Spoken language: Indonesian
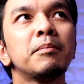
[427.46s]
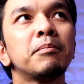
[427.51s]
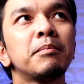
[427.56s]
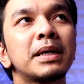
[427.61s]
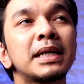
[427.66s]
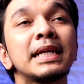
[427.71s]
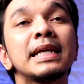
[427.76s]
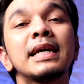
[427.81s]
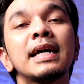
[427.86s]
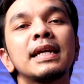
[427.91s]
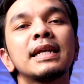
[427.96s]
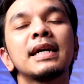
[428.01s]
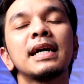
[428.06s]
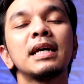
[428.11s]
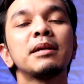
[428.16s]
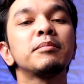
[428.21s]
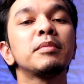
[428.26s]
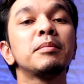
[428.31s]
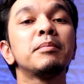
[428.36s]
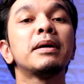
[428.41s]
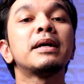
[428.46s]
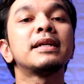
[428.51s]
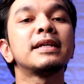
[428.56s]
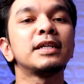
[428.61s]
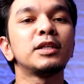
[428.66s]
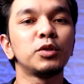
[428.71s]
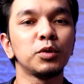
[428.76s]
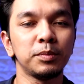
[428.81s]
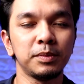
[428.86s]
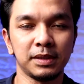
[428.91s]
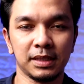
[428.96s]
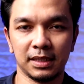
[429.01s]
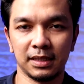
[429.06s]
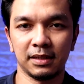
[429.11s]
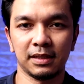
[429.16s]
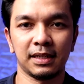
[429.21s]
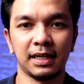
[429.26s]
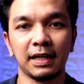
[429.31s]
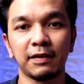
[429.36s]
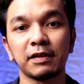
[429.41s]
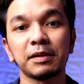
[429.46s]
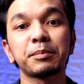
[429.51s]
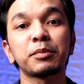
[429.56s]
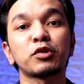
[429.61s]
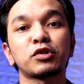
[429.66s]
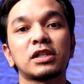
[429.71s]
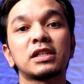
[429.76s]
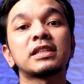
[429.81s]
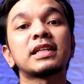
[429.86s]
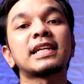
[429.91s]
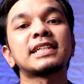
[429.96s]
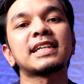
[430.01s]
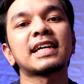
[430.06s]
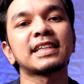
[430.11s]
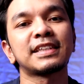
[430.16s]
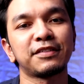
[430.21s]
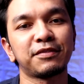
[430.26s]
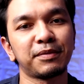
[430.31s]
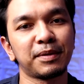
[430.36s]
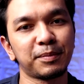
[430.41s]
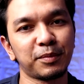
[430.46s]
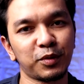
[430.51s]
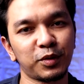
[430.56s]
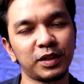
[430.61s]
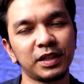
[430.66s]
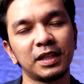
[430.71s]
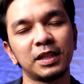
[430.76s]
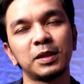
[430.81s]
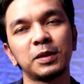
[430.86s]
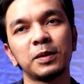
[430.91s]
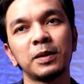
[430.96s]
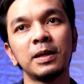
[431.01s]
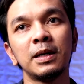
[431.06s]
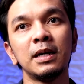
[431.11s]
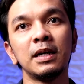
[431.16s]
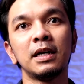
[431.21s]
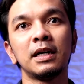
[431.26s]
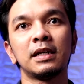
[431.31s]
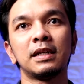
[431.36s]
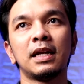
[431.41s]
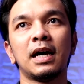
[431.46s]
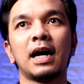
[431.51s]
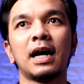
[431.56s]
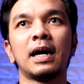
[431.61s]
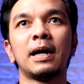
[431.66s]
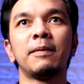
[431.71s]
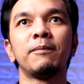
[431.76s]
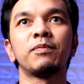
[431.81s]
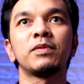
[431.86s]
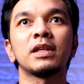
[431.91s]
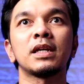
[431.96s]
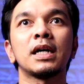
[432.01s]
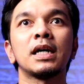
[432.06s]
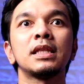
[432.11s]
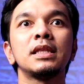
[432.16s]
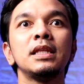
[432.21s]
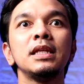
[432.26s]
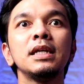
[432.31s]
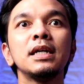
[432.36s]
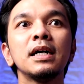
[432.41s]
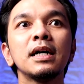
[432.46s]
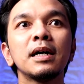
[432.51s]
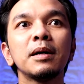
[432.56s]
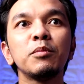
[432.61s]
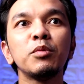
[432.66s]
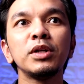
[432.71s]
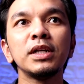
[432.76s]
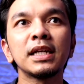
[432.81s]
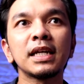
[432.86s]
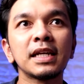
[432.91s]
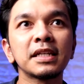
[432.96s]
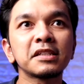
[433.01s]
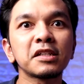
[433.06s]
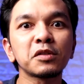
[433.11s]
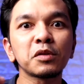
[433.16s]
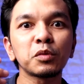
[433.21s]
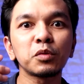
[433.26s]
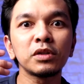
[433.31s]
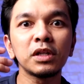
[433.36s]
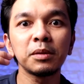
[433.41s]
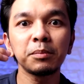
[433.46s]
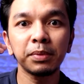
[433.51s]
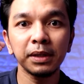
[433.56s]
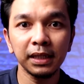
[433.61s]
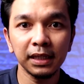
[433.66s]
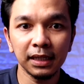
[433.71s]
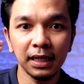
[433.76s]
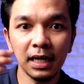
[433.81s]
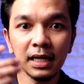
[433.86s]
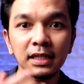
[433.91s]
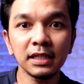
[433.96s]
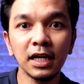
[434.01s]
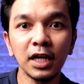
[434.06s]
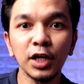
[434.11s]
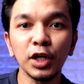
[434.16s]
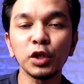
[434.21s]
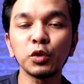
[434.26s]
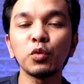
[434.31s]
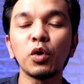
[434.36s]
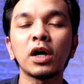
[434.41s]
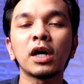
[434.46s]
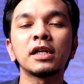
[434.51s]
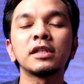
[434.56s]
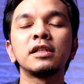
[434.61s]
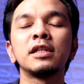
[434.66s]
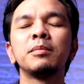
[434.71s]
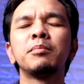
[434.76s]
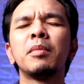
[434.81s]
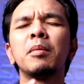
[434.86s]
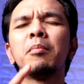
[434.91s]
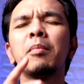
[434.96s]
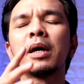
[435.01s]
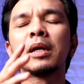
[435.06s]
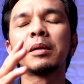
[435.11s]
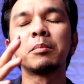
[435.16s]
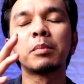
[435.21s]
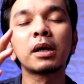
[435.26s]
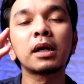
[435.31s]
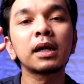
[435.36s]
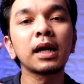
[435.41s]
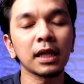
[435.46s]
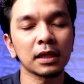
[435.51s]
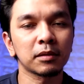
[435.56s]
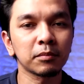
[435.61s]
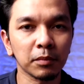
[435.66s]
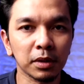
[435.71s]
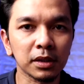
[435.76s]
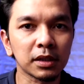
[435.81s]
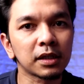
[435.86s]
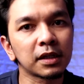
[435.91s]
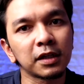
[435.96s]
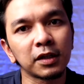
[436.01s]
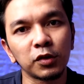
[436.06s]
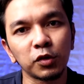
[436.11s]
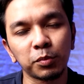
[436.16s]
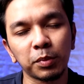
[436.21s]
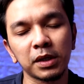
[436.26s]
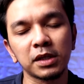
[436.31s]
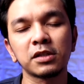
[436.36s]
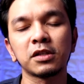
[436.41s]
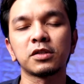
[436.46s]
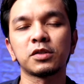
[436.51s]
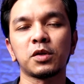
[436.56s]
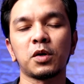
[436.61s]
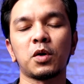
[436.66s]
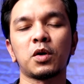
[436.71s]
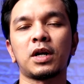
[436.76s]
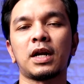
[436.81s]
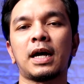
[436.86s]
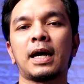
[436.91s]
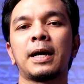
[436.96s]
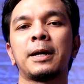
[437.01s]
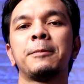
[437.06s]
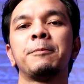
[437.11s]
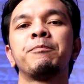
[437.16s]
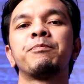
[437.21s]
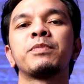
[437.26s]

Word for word: meringankan beban hidupnya lewat proses transaktif memori itu. Nah, Ketika kemudian ada sesuatu dalam pernikahannya, itu akan jadi beban berat bagi kehidupan seseorang.